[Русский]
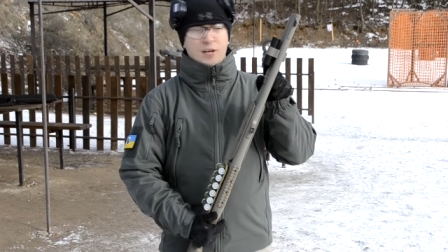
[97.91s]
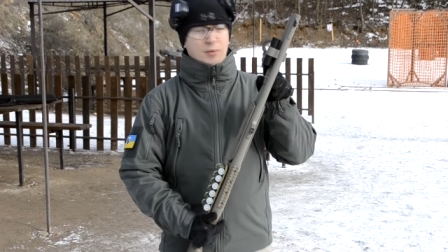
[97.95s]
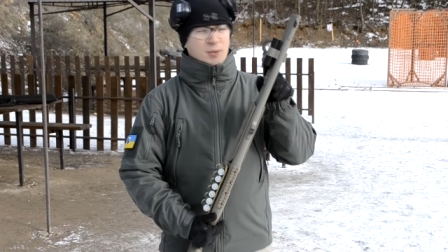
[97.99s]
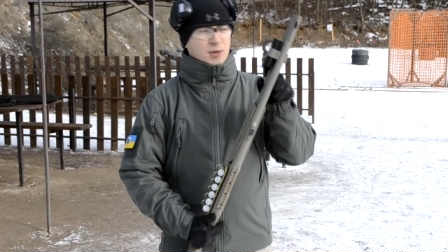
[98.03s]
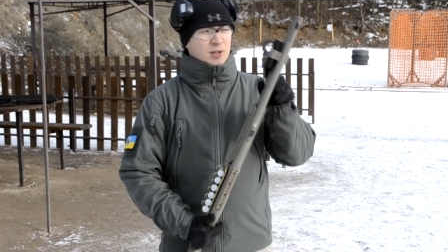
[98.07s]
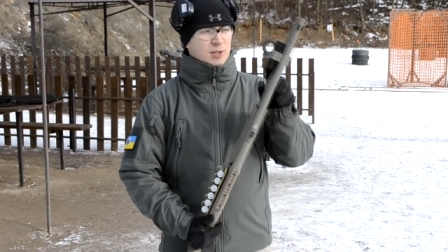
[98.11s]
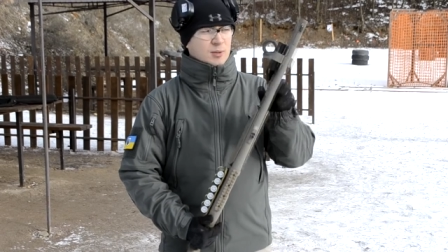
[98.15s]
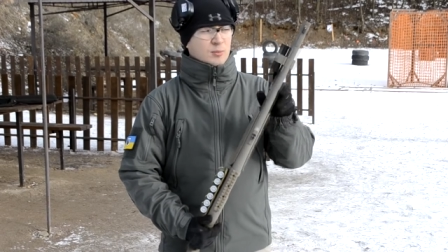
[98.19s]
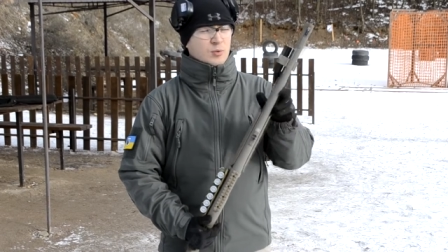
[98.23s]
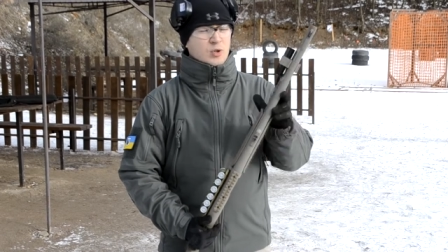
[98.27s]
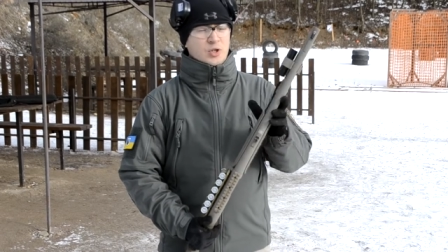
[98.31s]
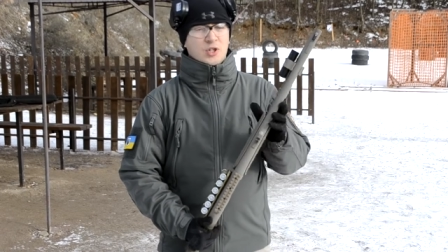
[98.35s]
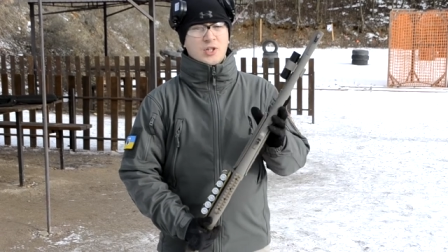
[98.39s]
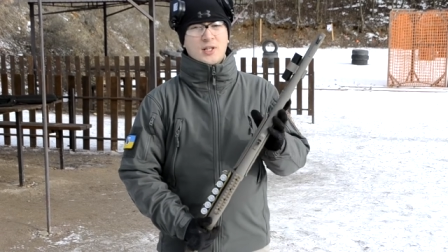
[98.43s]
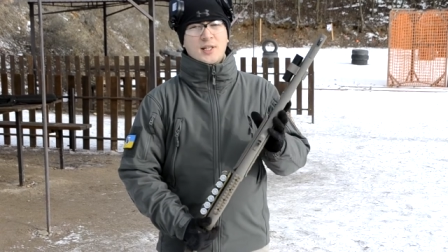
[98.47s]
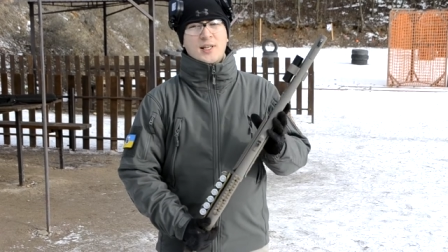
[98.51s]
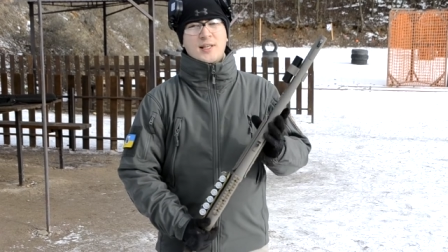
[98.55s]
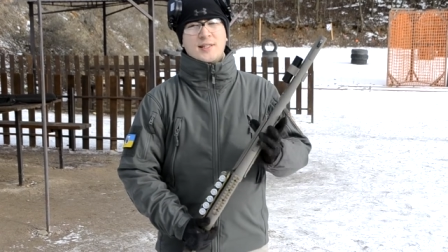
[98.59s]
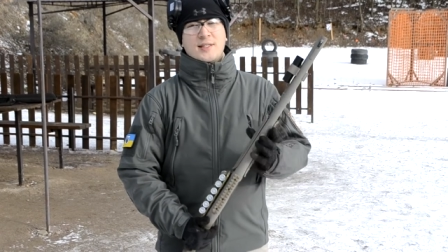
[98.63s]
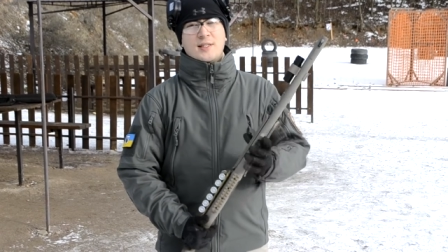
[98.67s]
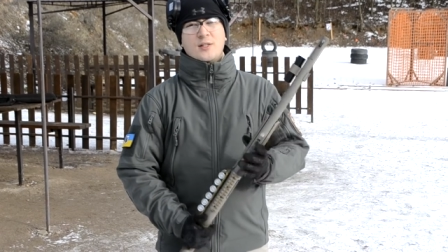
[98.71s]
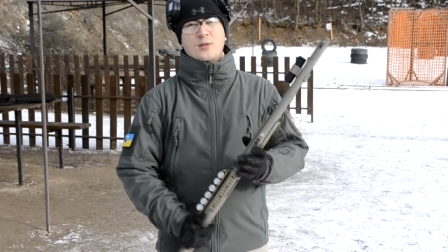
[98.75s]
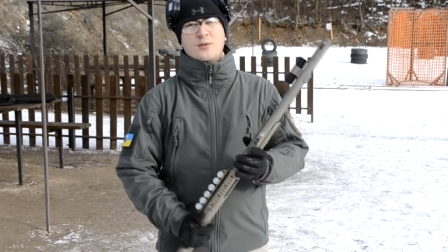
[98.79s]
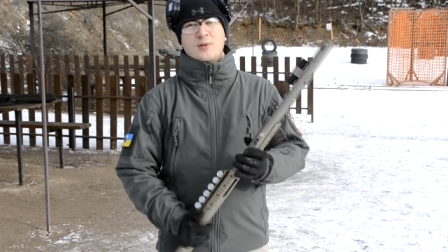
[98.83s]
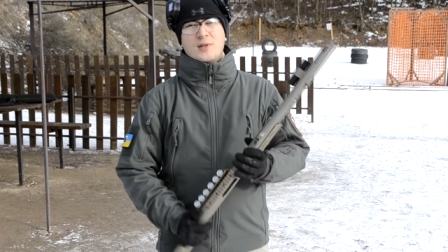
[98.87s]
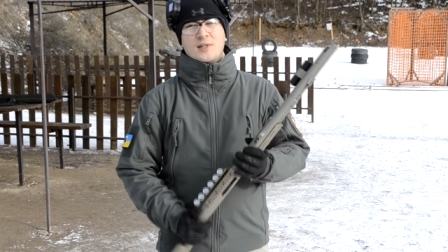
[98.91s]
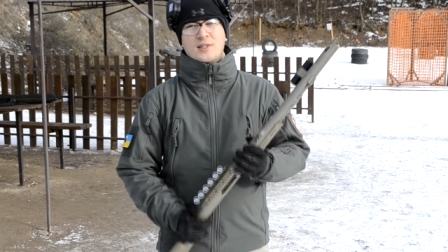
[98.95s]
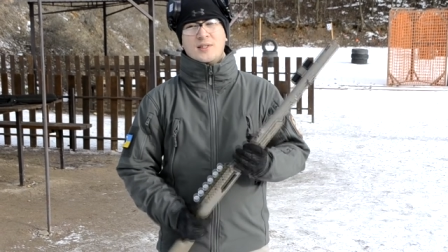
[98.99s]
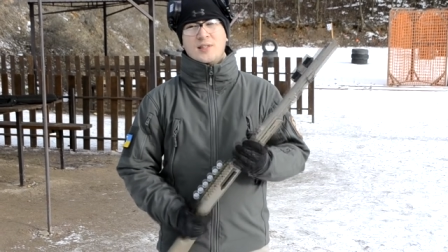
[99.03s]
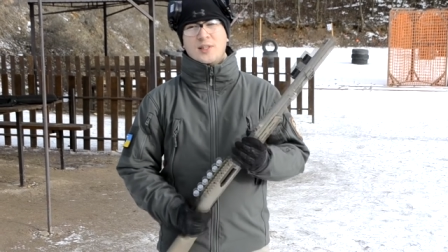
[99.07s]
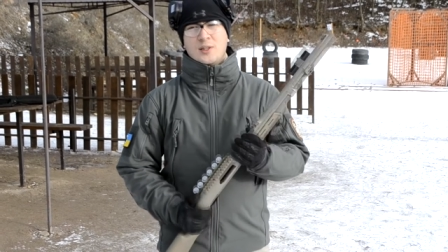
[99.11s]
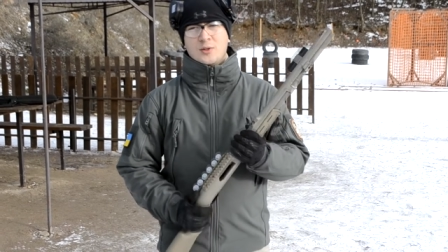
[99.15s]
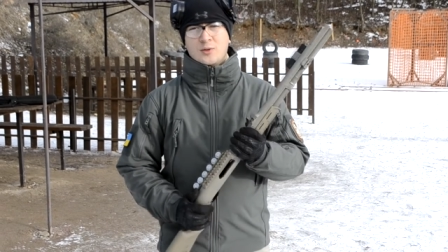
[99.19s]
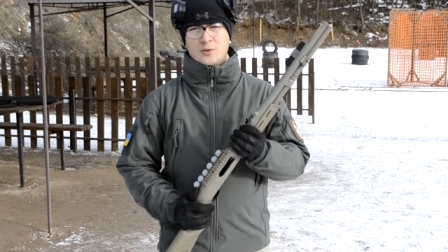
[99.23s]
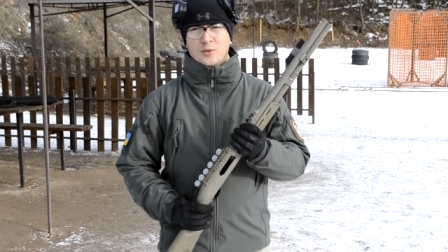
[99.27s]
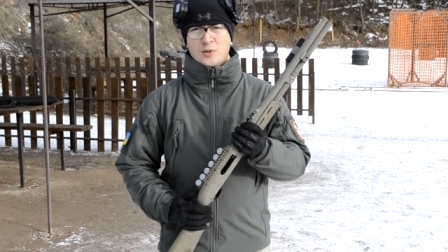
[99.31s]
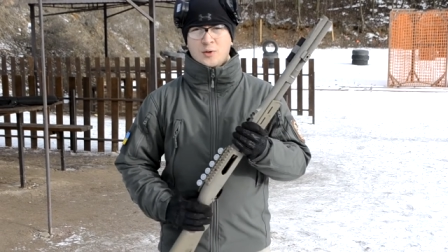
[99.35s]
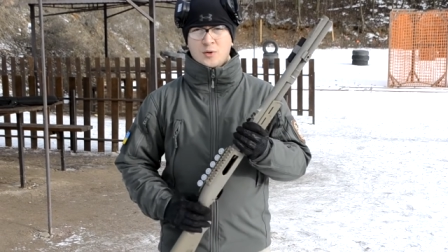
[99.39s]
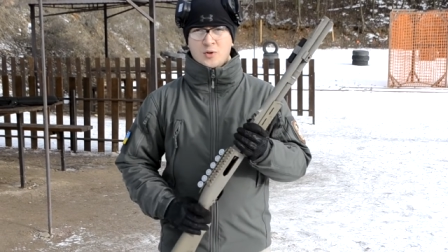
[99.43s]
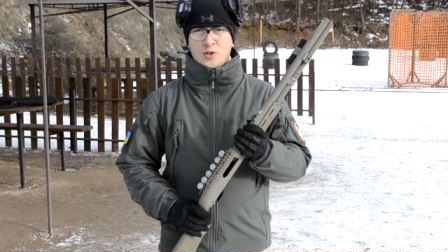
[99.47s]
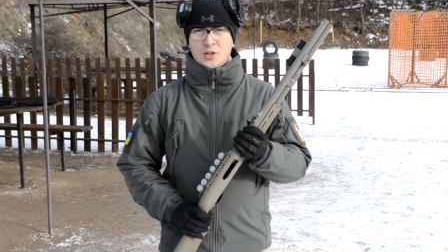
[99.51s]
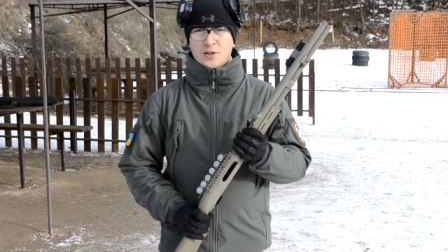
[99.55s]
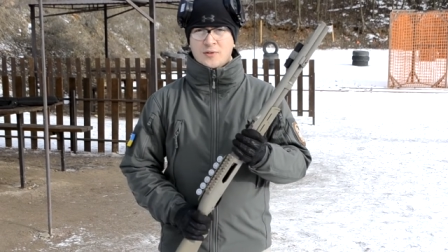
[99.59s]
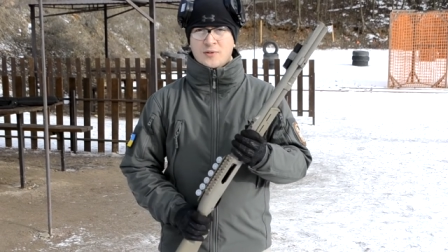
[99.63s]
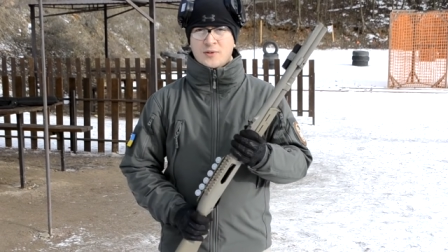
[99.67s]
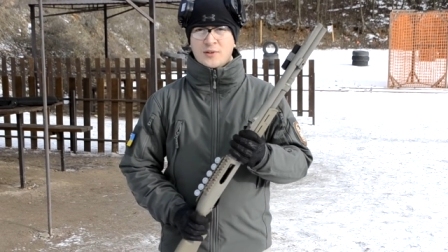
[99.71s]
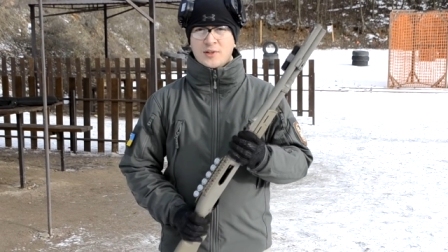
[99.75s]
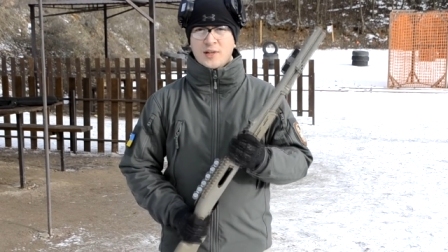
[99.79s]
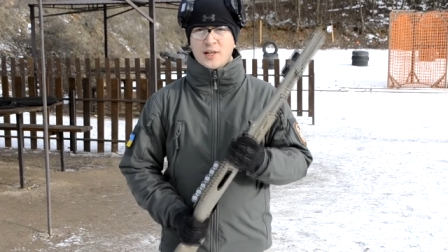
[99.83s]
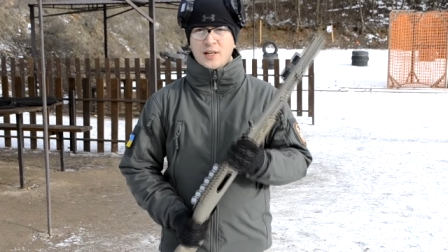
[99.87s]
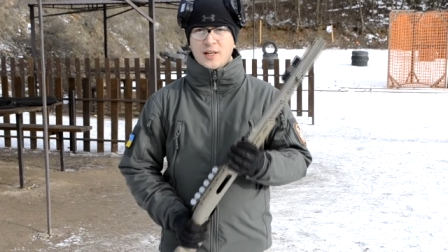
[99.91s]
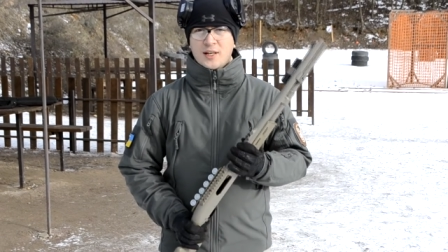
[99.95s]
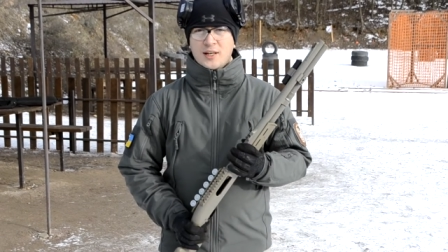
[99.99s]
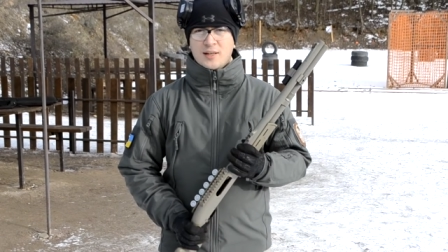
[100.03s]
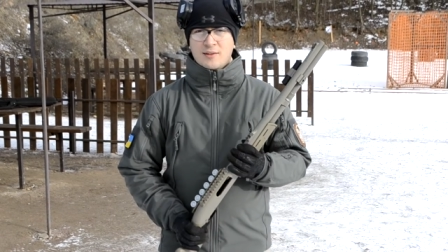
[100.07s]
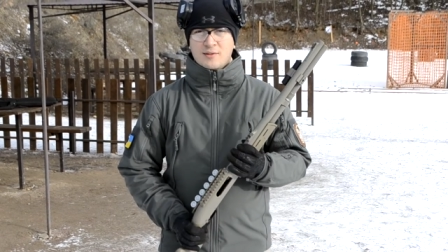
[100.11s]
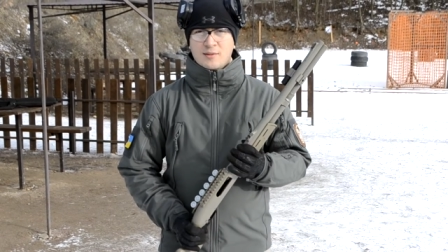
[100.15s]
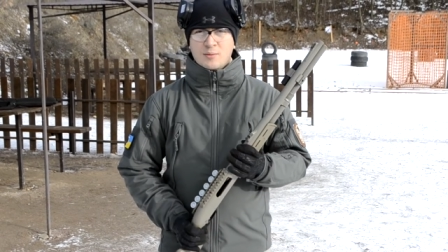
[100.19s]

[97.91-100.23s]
Потому что если у вас нету на ружье фонарика,